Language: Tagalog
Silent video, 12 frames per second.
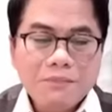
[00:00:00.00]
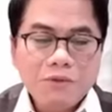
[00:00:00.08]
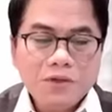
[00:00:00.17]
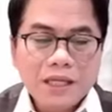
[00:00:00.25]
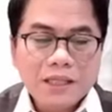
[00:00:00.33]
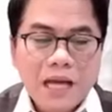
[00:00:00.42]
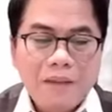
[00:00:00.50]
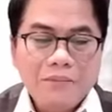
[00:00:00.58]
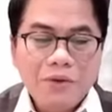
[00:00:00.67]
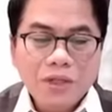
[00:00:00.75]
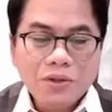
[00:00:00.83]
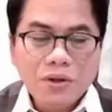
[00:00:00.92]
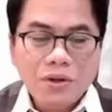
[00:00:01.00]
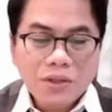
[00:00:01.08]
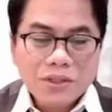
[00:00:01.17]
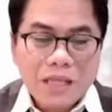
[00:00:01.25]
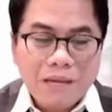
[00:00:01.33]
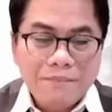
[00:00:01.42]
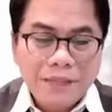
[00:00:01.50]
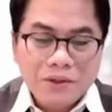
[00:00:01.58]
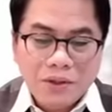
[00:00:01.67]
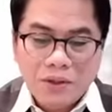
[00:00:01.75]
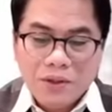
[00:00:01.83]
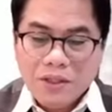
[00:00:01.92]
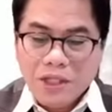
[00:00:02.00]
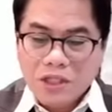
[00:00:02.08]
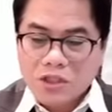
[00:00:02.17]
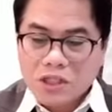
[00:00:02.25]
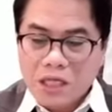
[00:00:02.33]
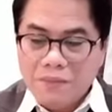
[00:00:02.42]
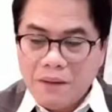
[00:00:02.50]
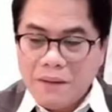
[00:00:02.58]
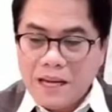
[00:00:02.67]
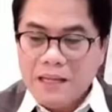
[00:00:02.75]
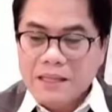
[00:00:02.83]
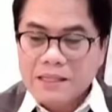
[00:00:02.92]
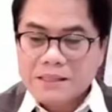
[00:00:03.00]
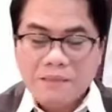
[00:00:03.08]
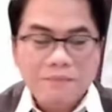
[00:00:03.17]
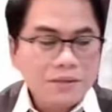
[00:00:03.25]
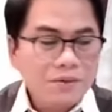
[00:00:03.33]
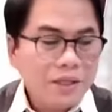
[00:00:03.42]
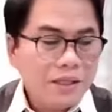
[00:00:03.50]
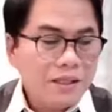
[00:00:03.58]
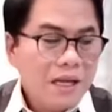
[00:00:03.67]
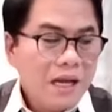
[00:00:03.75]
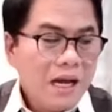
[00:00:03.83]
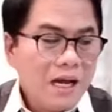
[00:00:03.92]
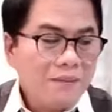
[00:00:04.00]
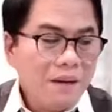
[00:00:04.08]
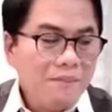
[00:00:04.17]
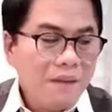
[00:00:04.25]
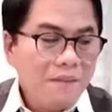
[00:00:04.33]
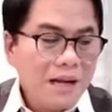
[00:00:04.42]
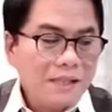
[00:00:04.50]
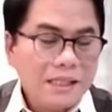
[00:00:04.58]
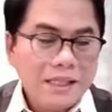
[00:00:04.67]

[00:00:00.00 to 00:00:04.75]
mo dyan kamo, ito, Sabado. Dito sa ibaba, Sabado rin. Ang mababasa